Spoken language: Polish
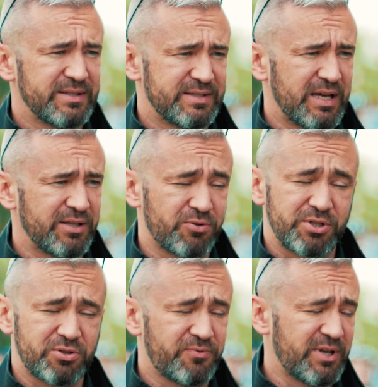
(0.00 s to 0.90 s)
znany,
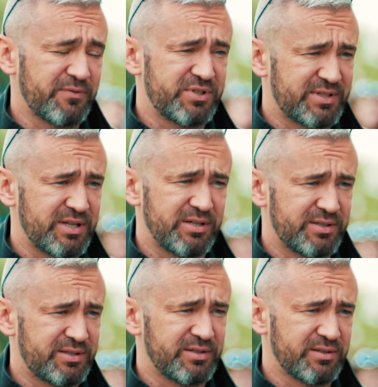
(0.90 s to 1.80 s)
chociaż otwiera wszystkie
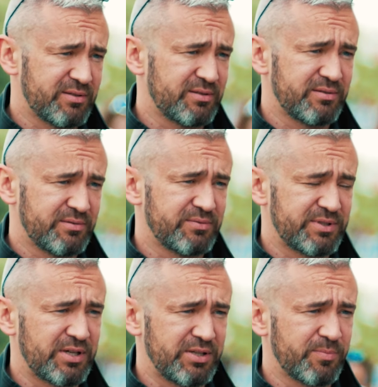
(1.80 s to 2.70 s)
listy
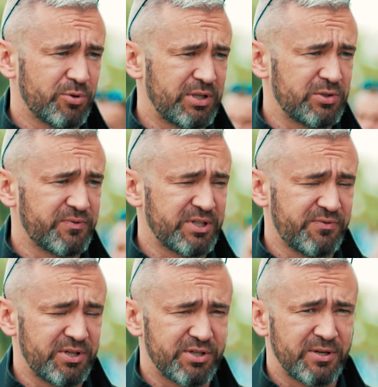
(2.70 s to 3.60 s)
y, seryjnych morderców na
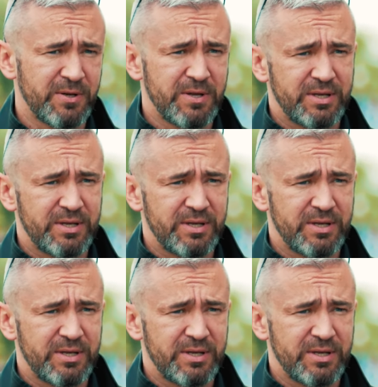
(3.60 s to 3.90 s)
świecie.